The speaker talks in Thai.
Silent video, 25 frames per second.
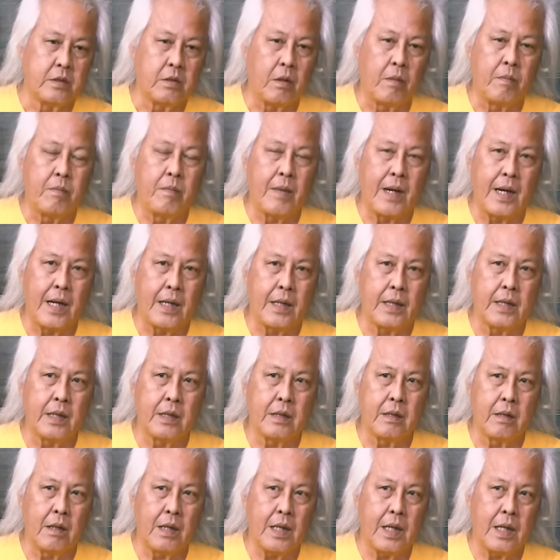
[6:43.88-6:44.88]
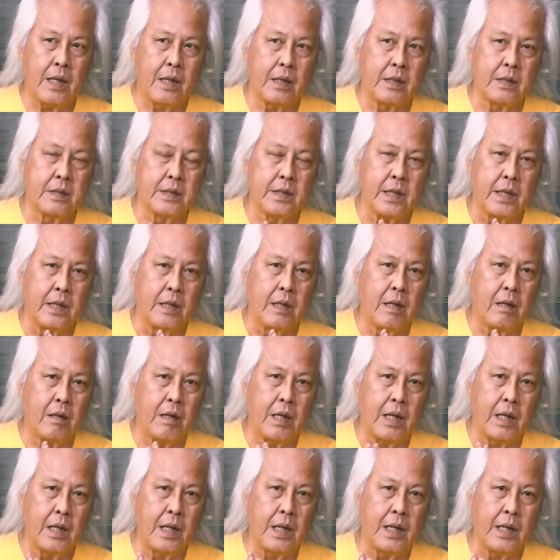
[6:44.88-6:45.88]
จบมาเนี่ยตอนแรกสิ่งที่เรา
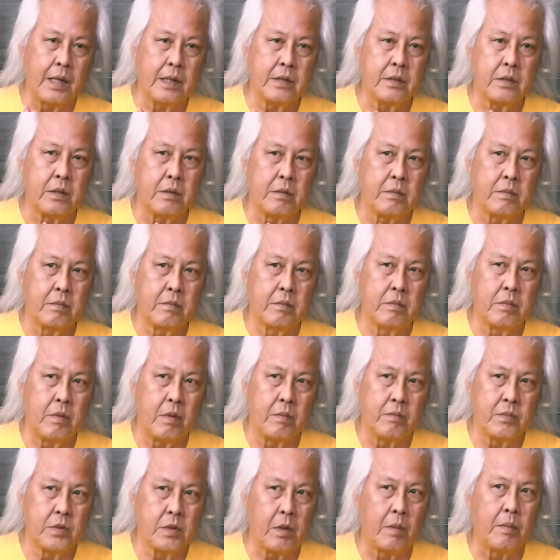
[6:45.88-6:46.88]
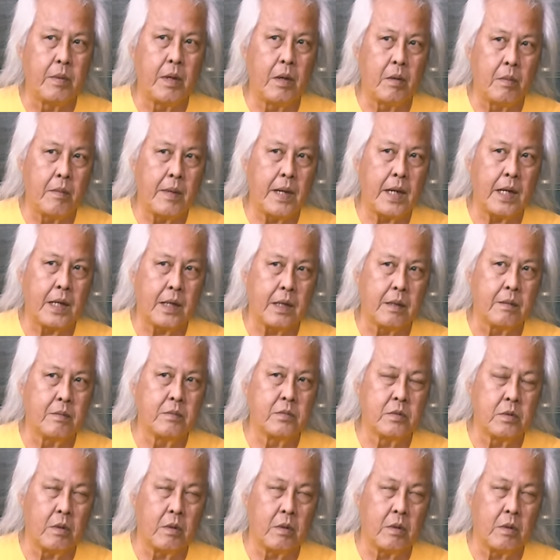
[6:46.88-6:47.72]
ลังเลที่สุดผมจบเร็วมากนะผม